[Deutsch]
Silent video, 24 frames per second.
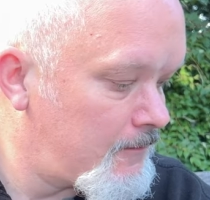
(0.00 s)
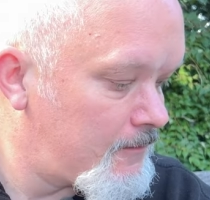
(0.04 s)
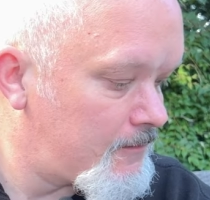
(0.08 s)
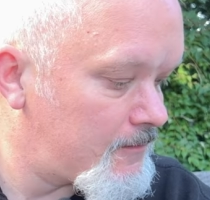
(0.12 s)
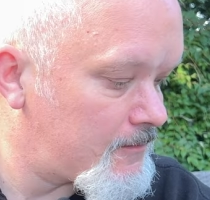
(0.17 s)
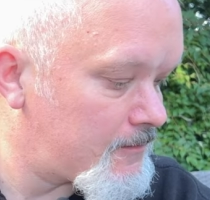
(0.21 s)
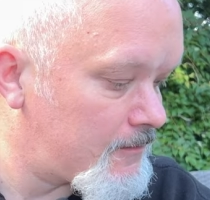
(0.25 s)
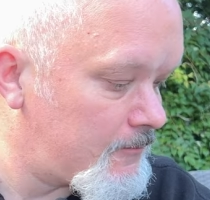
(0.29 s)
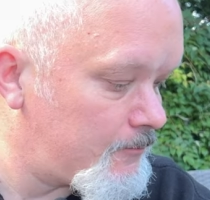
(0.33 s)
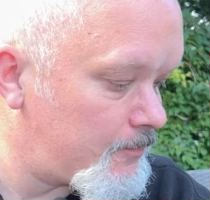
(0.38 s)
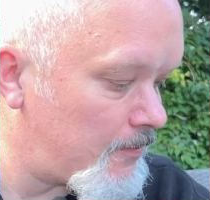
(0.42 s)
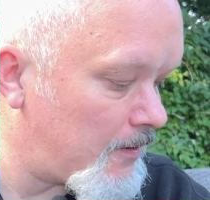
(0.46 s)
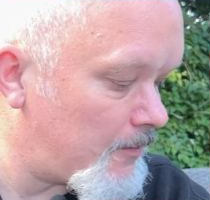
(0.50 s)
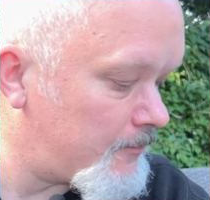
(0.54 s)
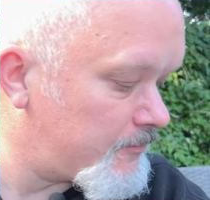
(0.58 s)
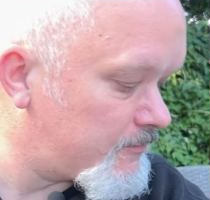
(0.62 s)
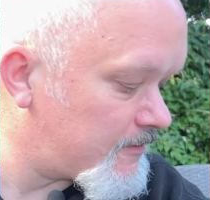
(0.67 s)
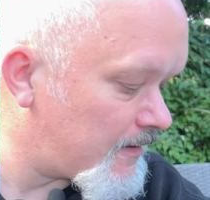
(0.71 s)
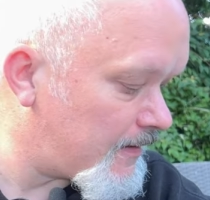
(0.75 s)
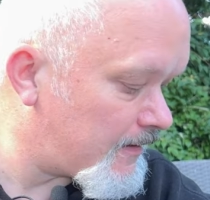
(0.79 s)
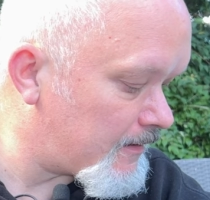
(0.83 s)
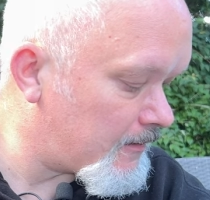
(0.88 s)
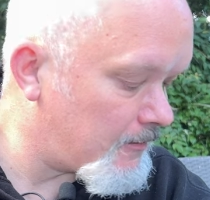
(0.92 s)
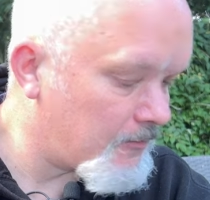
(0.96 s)
sind beim
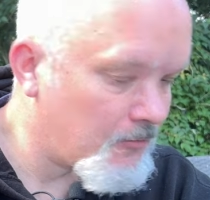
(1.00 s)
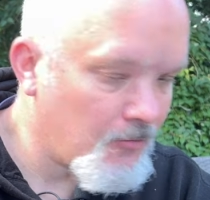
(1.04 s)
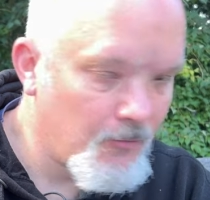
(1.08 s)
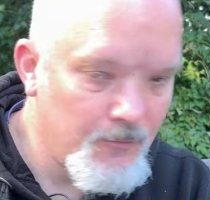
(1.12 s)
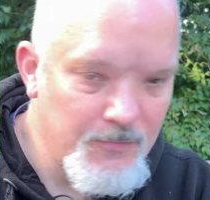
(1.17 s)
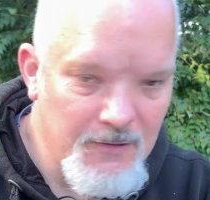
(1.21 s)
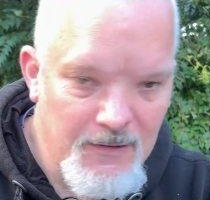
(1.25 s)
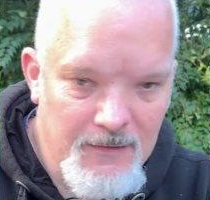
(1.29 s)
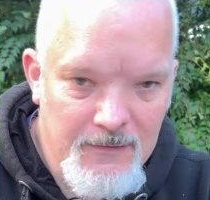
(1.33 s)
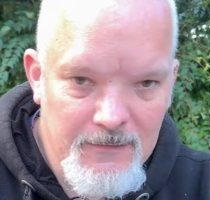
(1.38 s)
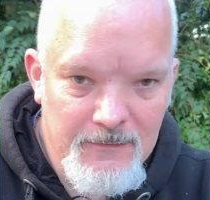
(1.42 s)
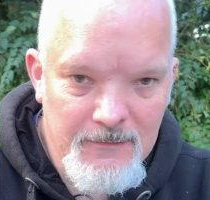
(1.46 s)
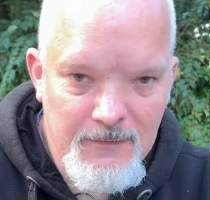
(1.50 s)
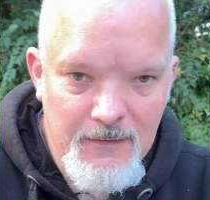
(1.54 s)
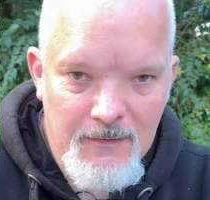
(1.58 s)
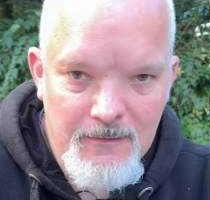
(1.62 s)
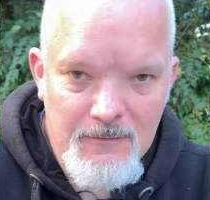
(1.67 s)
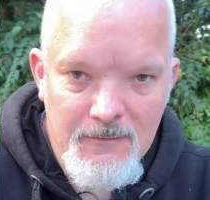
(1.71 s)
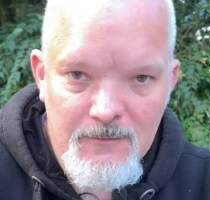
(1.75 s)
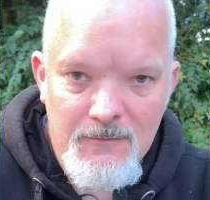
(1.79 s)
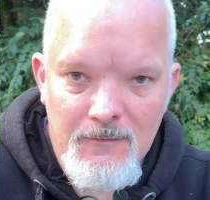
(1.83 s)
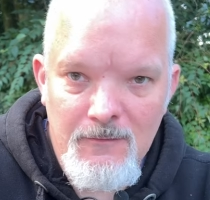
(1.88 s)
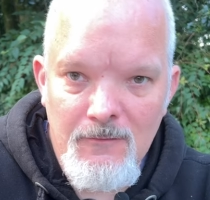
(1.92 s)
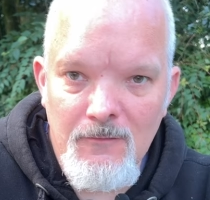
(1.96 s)
Trekking
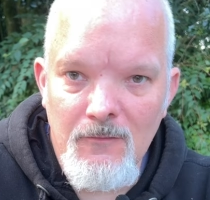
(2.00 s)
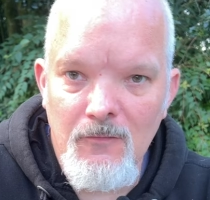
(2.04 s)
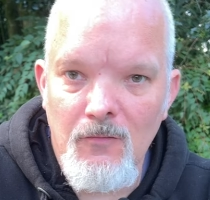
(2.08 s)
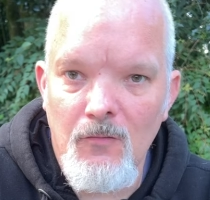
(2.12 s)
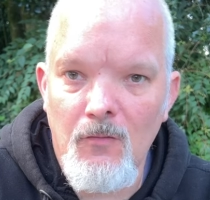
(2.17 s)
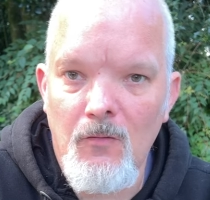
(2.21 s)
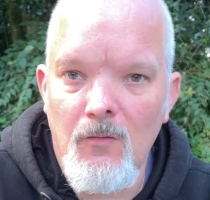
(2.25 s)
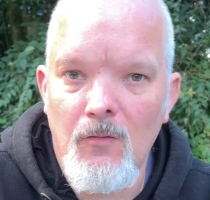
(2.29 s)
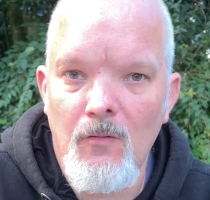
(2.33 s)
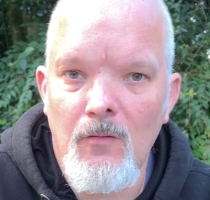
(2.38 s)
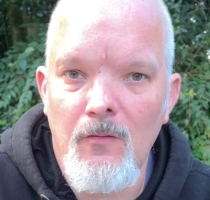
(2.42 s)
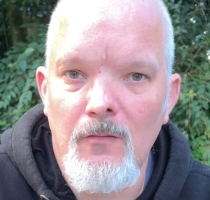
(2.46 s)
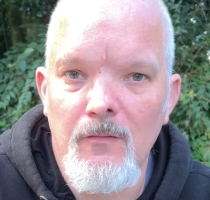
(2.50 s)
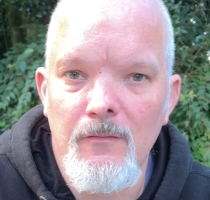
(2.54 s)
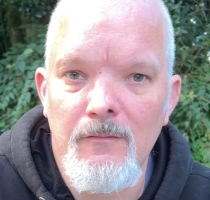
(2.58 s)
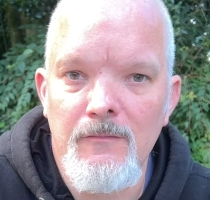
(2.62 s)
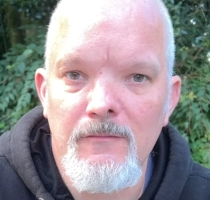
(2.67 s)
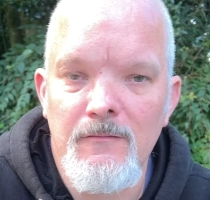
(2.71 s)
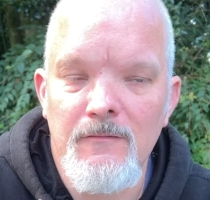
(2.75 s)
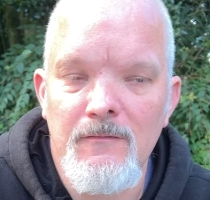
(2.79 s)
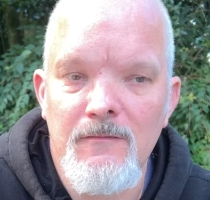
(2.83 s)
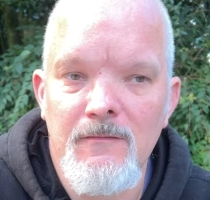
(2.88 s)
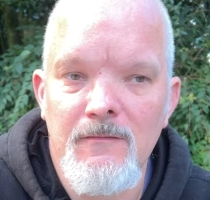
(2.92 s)
umgeknickt und